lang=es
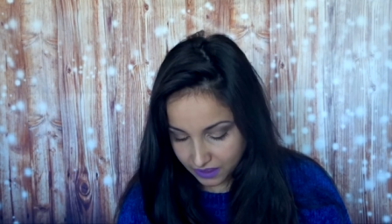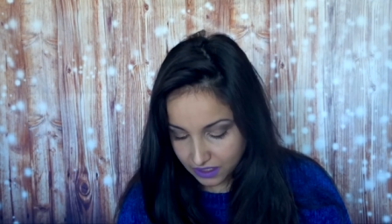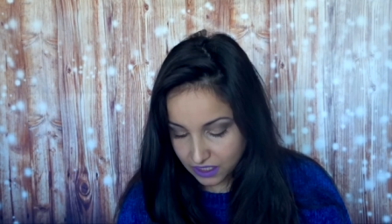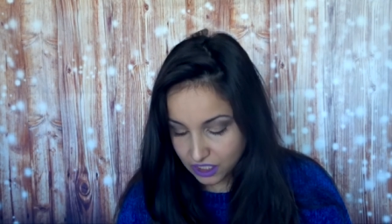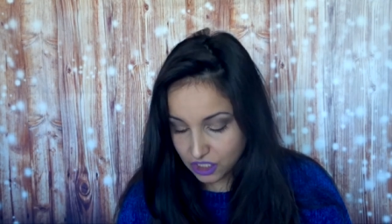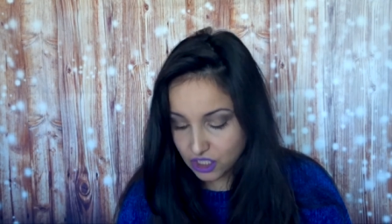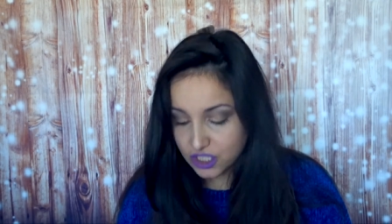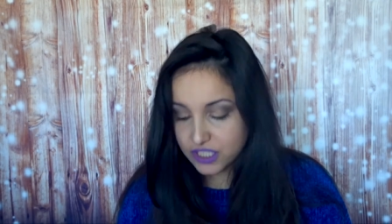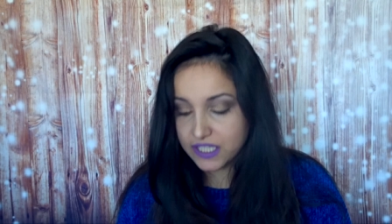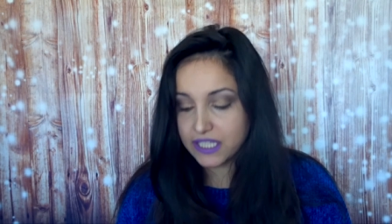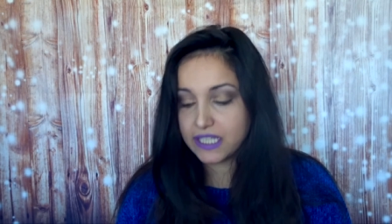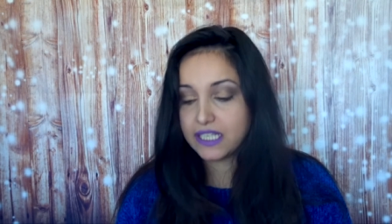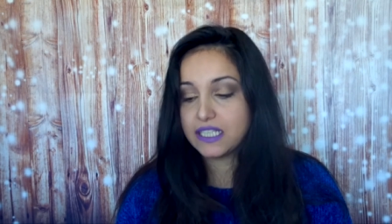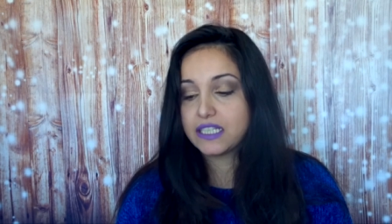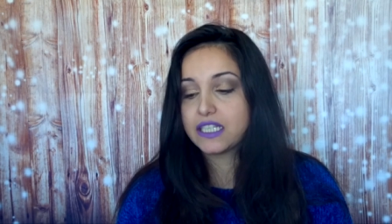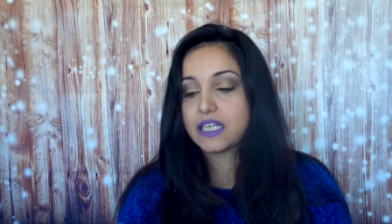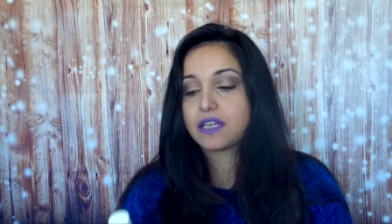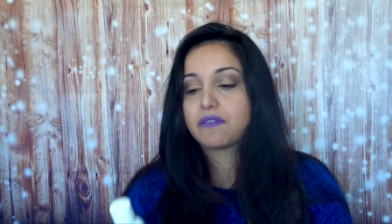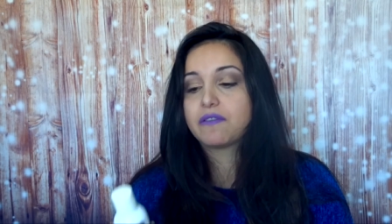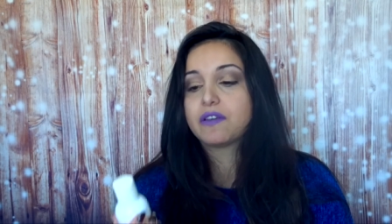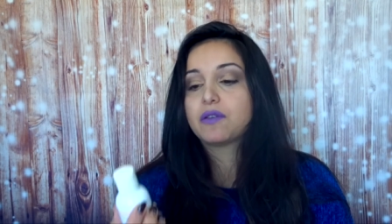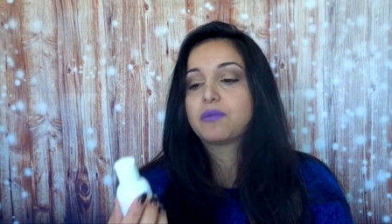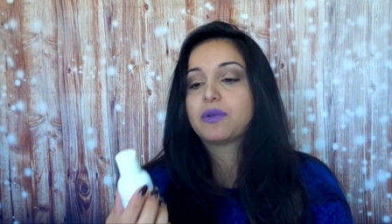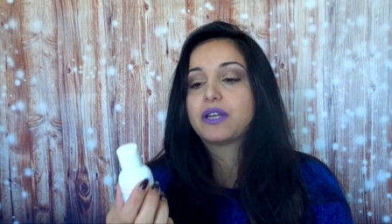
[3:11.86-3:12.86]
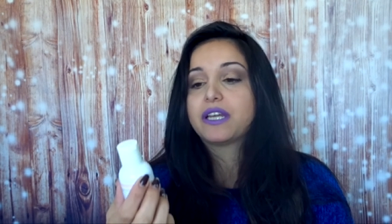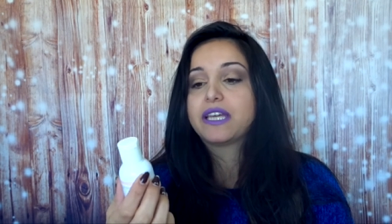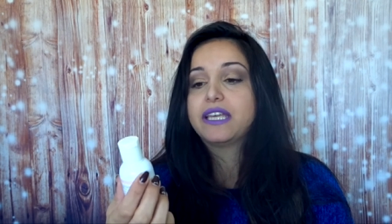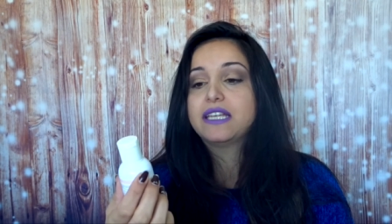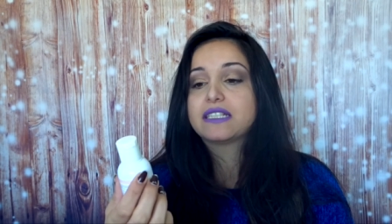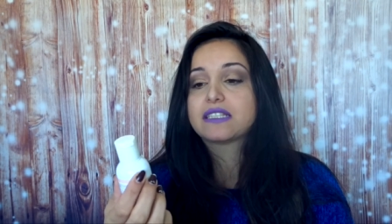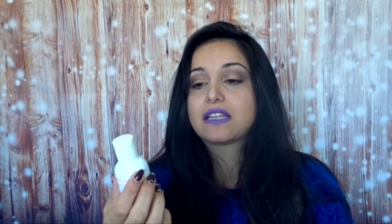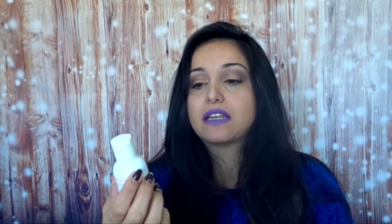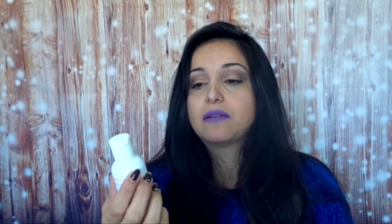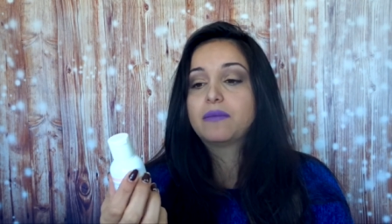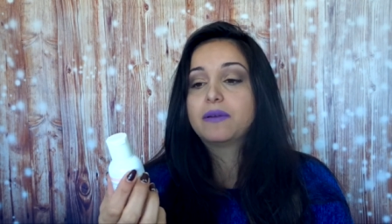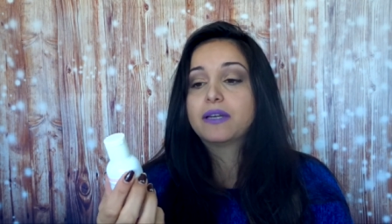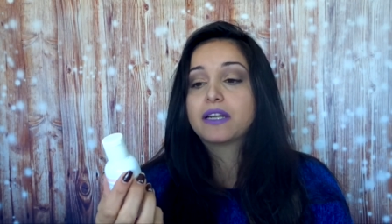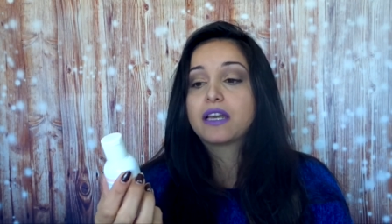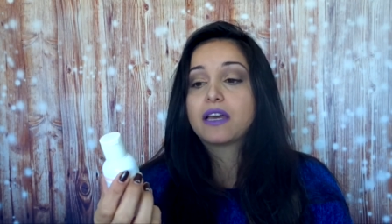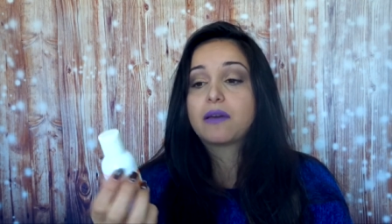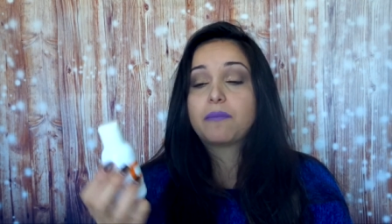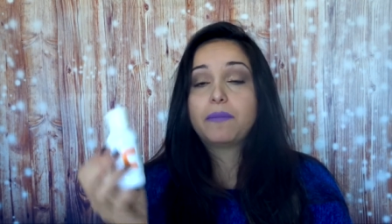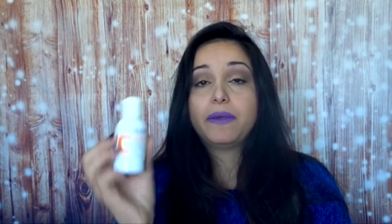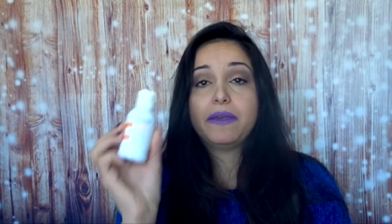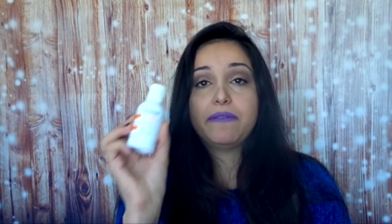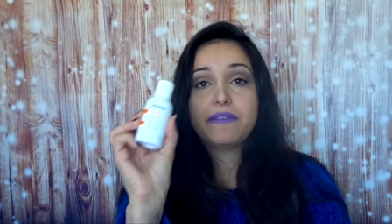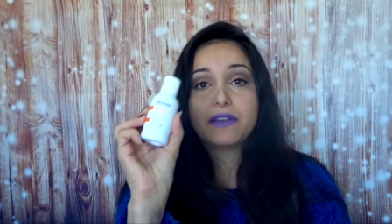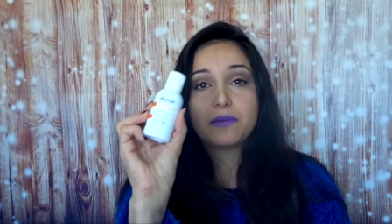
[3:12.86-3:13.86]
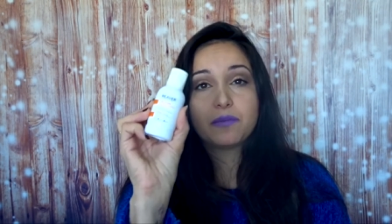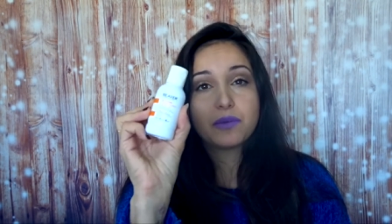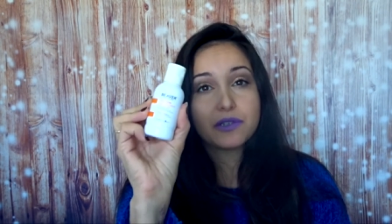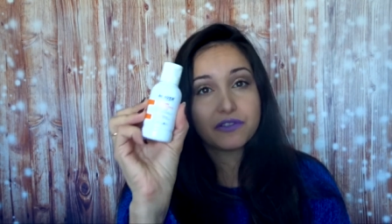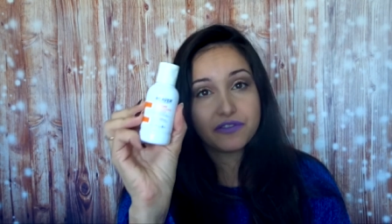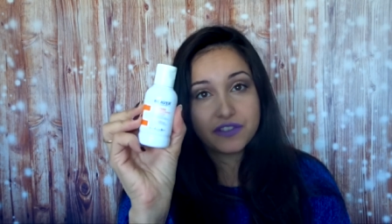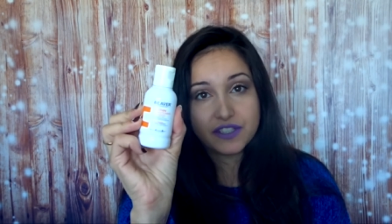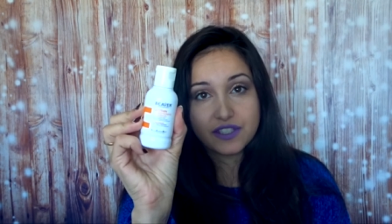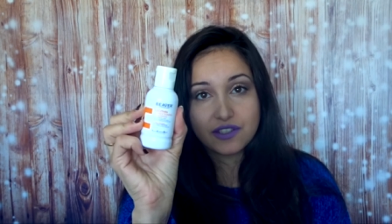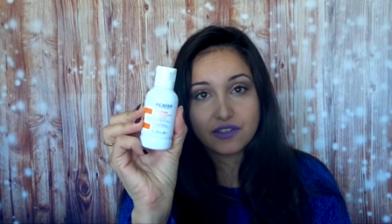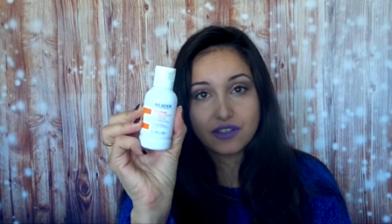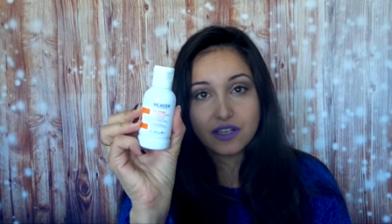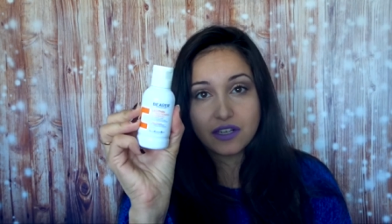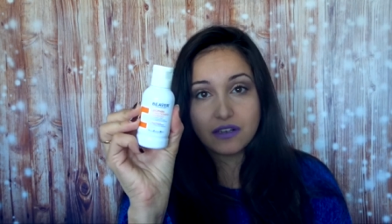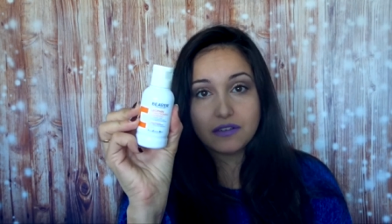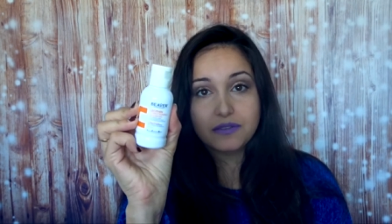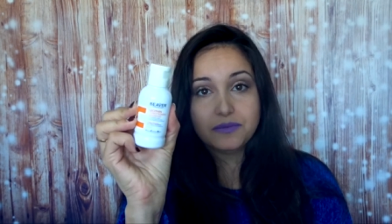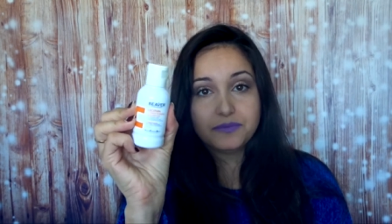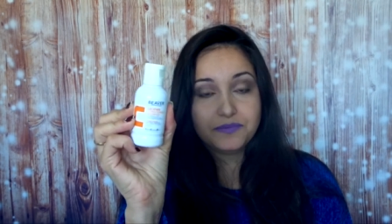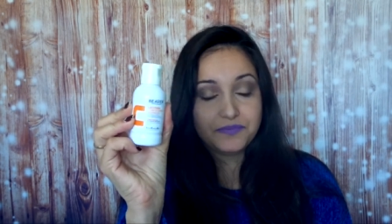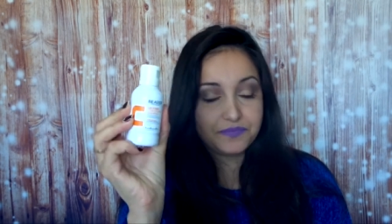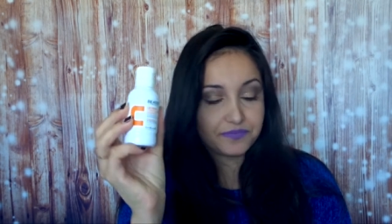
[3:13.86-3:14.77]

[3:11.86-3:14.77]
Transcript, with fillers: Lo siguiente que veo por aquí es de la marca Beaver Professional.